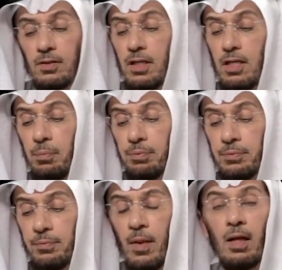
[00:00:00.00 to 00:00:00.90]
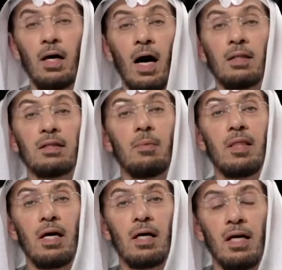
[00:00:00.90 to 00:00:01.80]
طيب عطنا
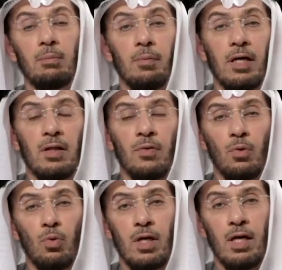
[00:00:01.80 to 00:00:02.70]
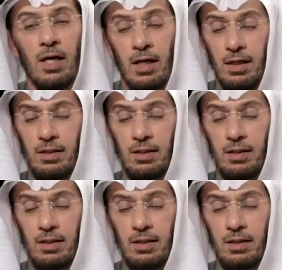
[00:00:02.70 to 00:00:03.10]
مثال على المبادئ الضرورية يا